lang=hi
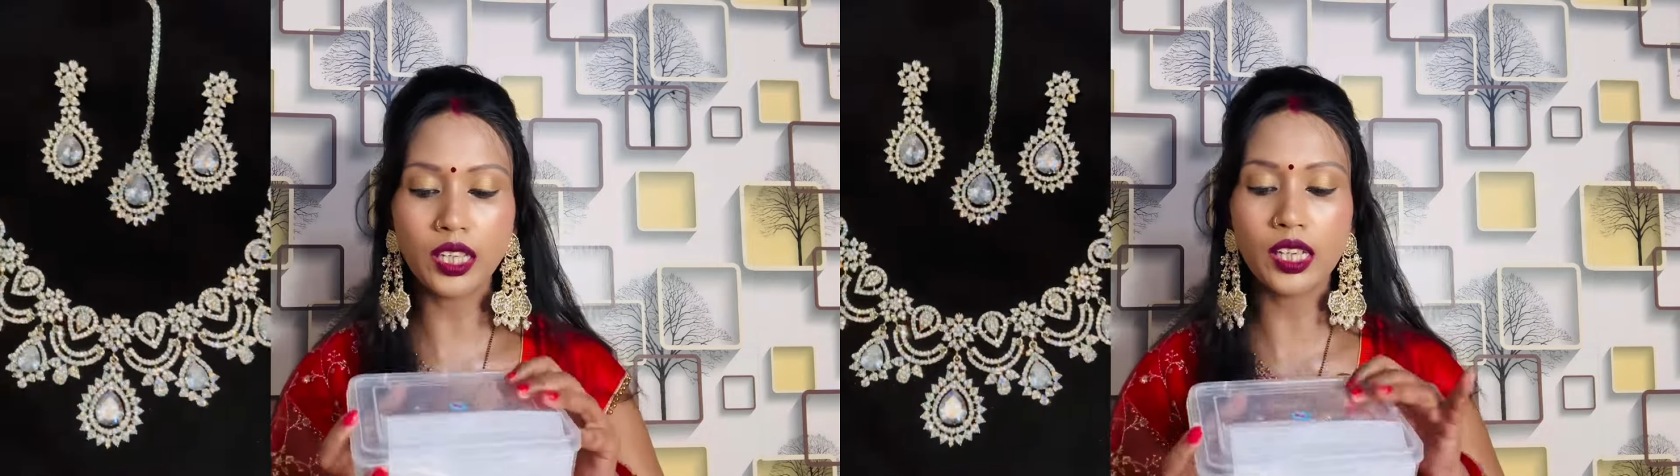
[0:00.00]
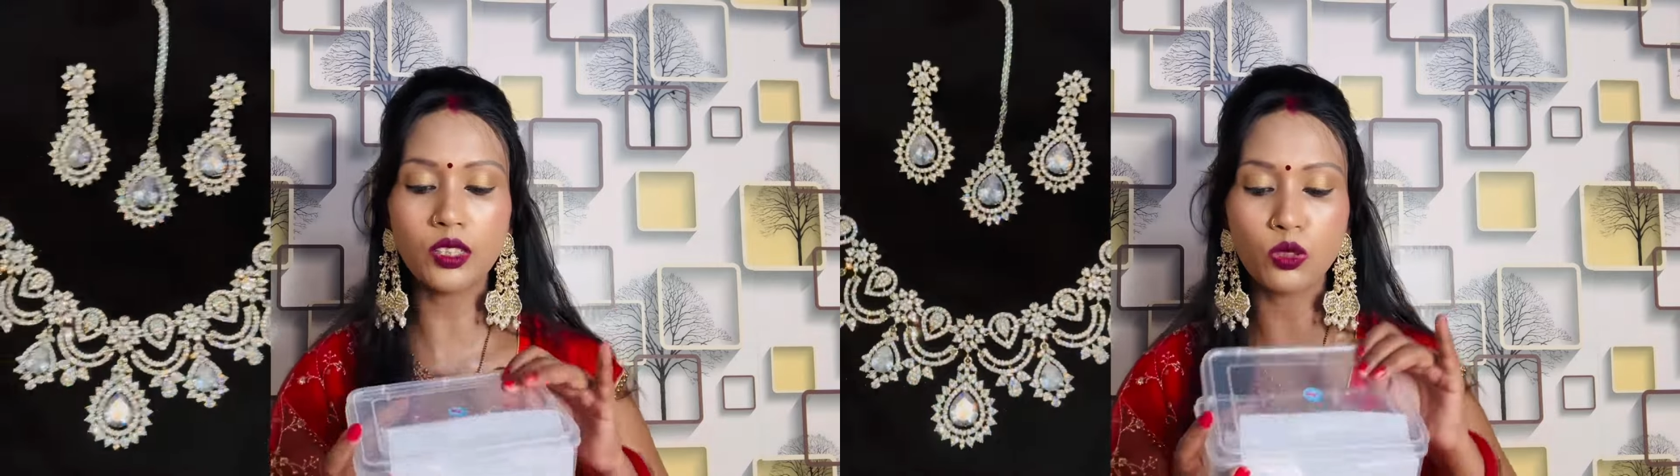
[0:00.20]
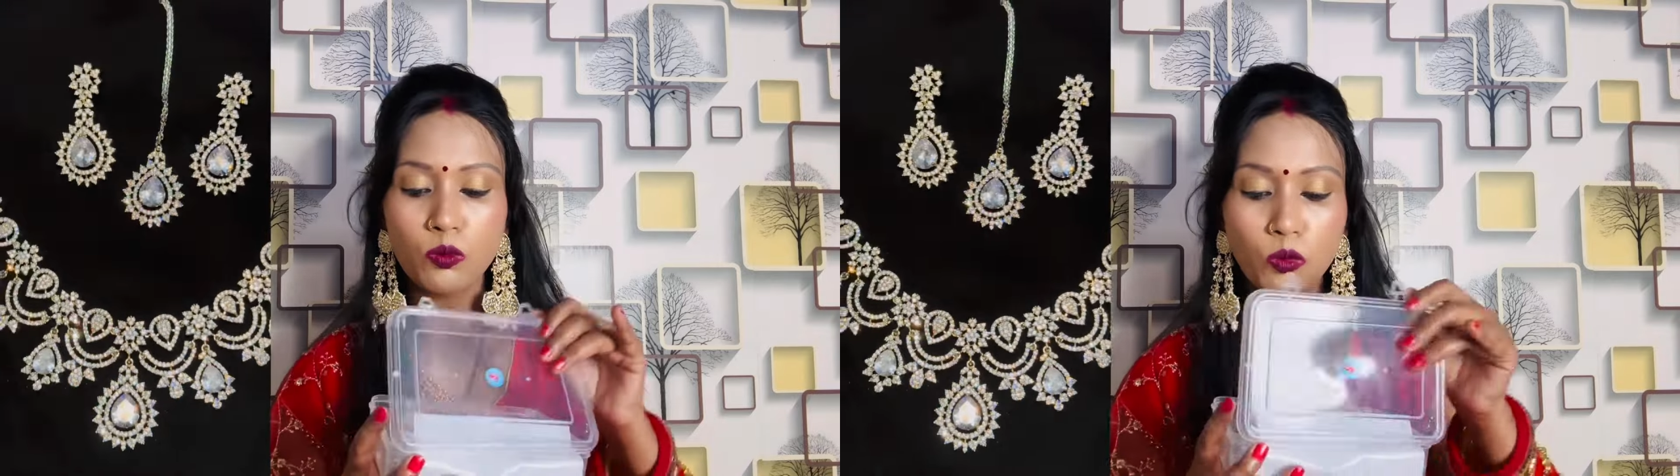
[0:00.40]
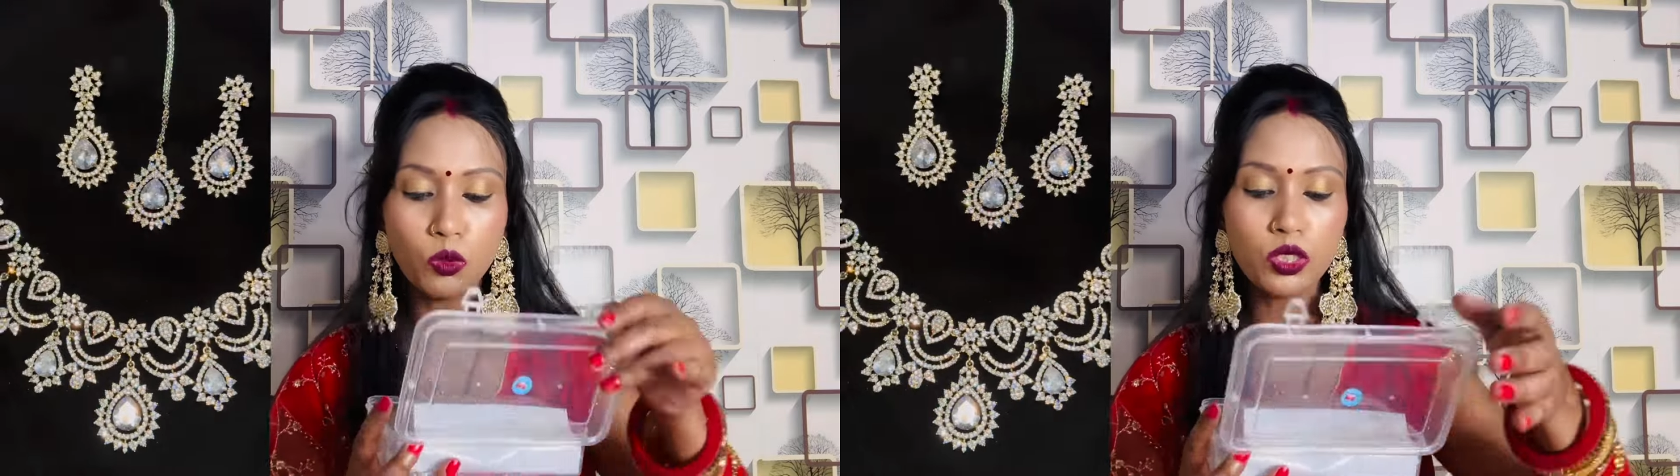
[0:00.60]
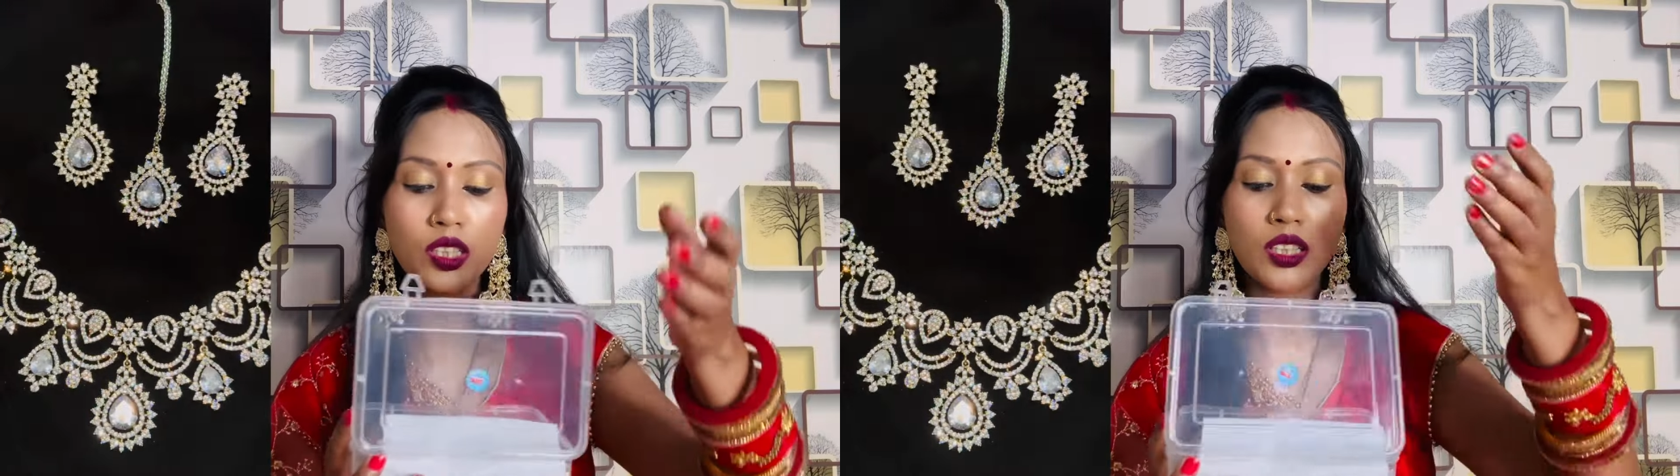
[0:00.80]
ये है जो
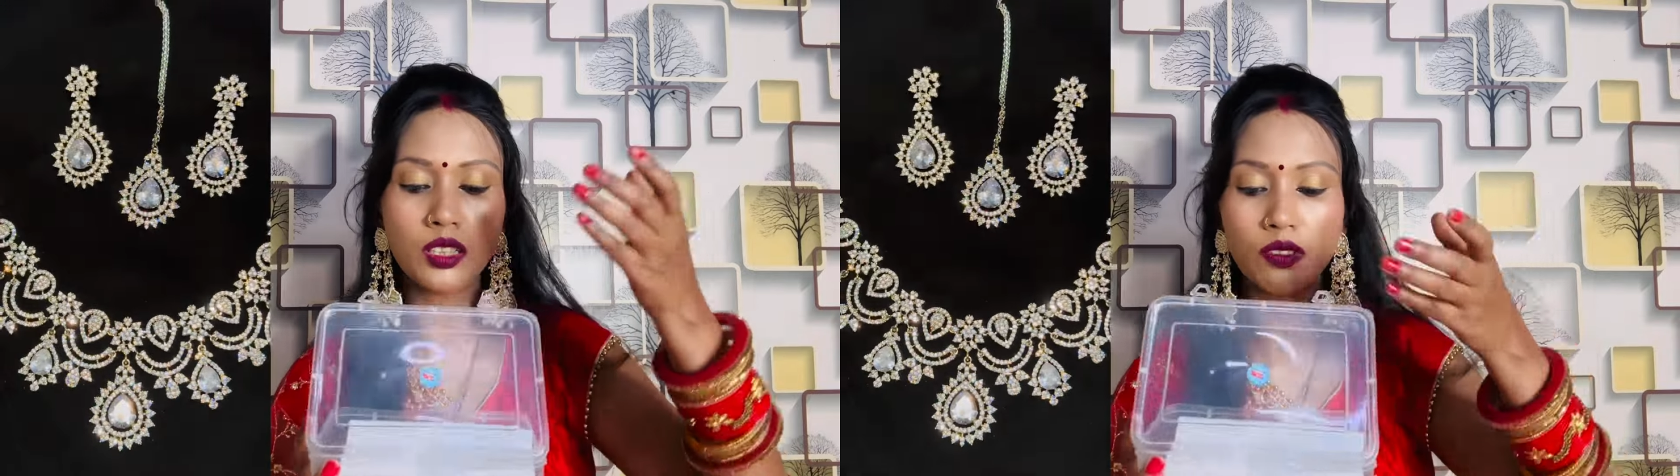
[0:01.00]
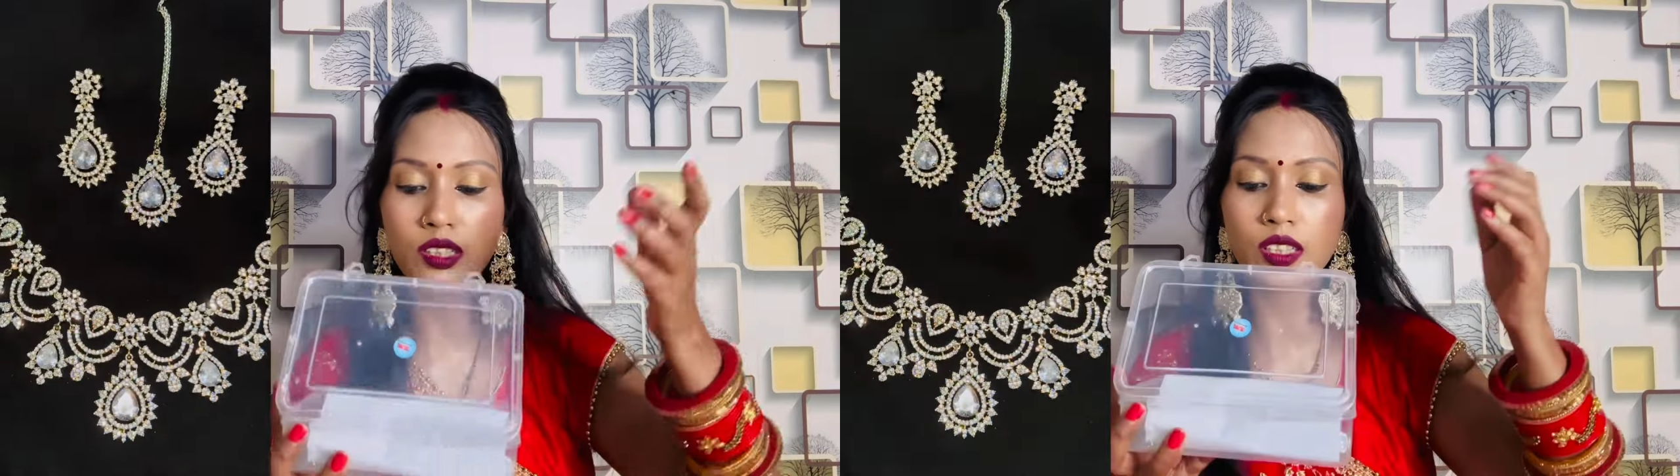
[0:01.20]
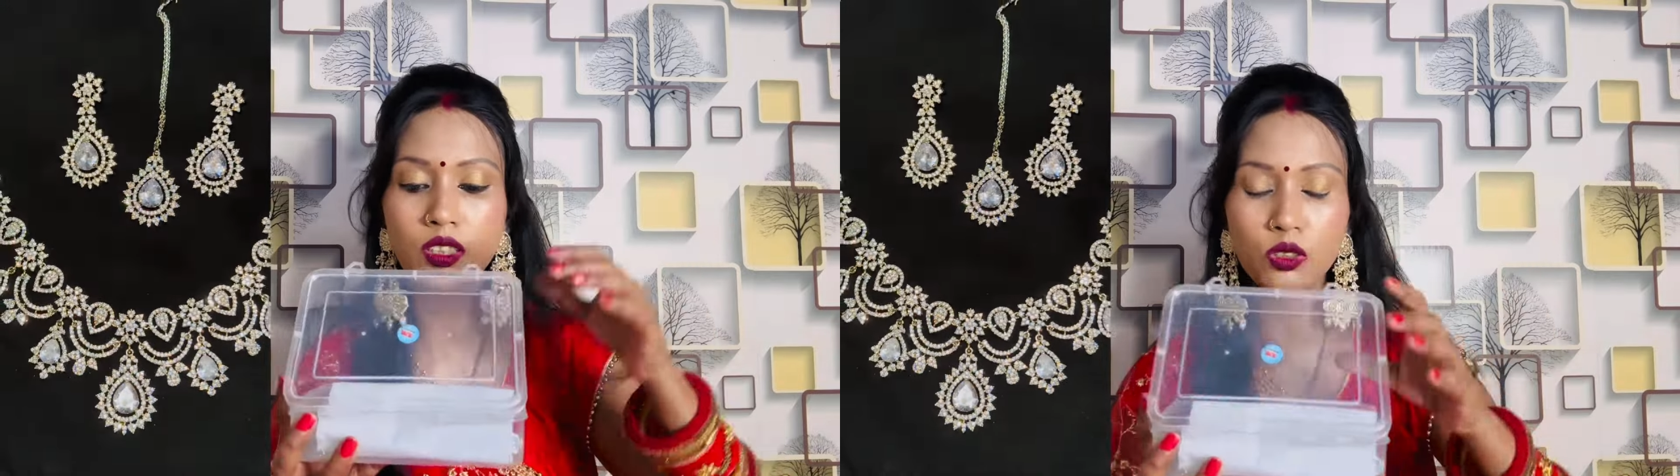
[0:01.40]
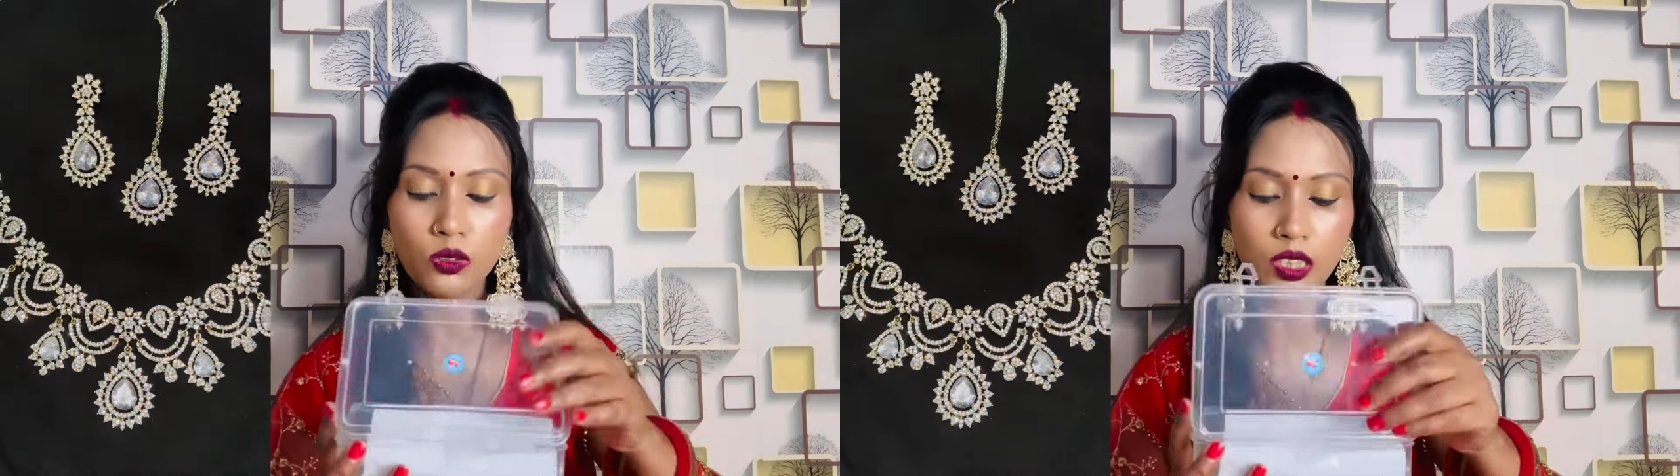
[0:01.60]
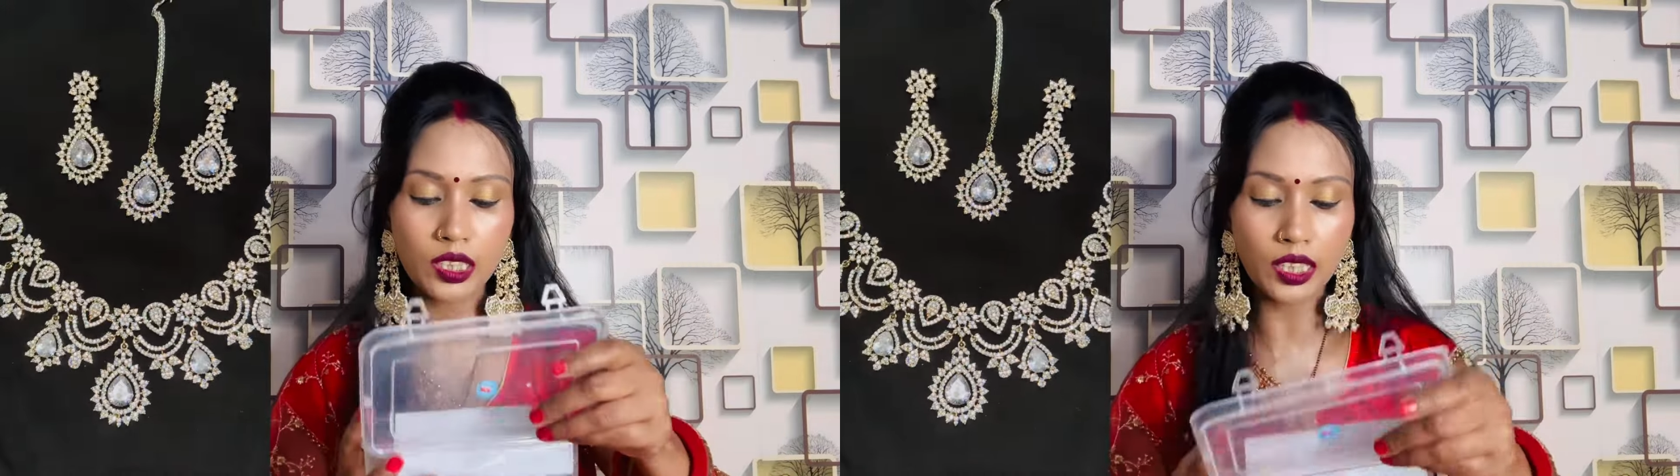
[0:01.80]
मोस्ट रिक्वेस्टेड
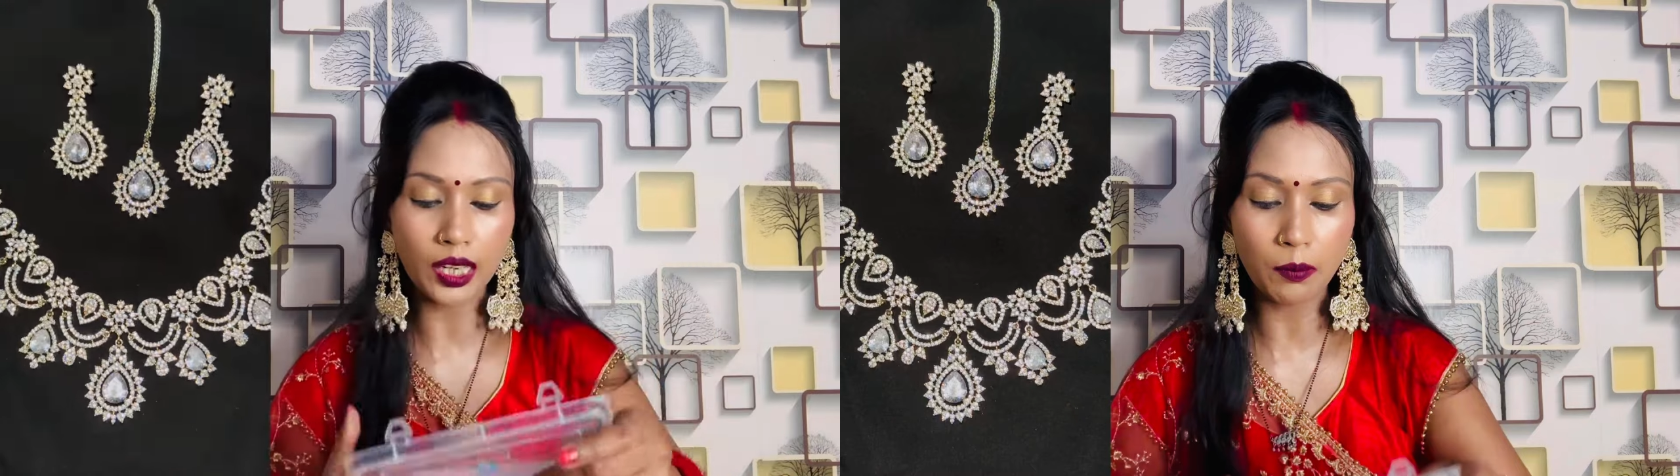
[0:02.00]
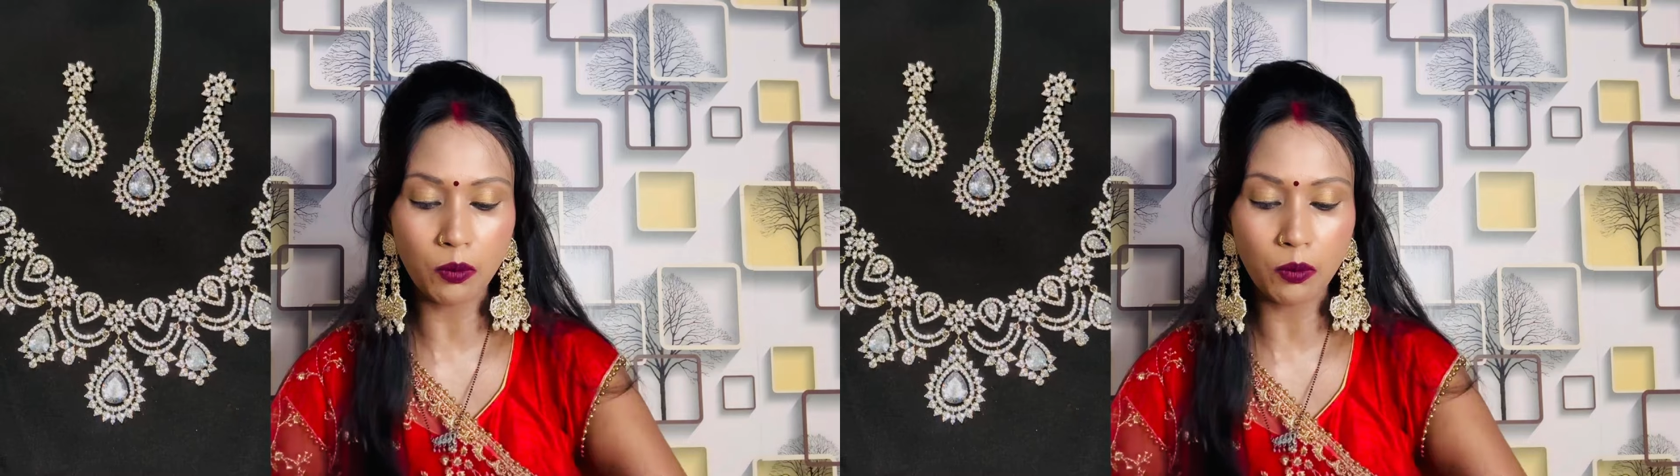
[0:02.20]
ज्वेलरी है